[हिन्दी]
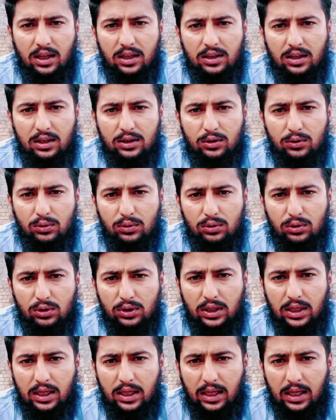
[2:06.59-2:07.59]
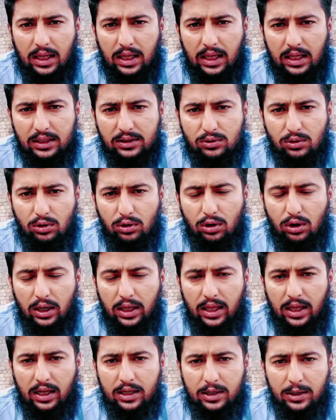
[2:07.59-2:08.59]
किया था तो उन्होंने इसको
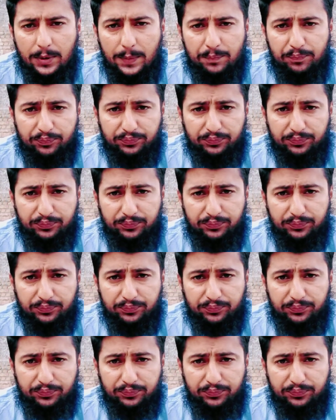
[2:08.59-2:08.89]
एक